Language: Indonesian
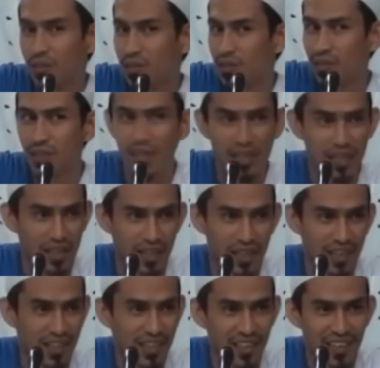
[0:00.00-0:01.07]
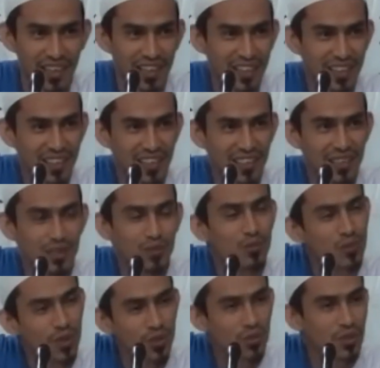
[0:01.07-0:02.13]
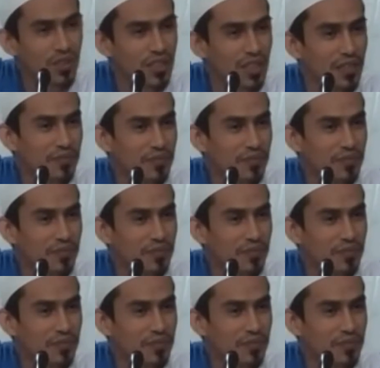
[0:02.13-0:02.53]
tidak semua ujian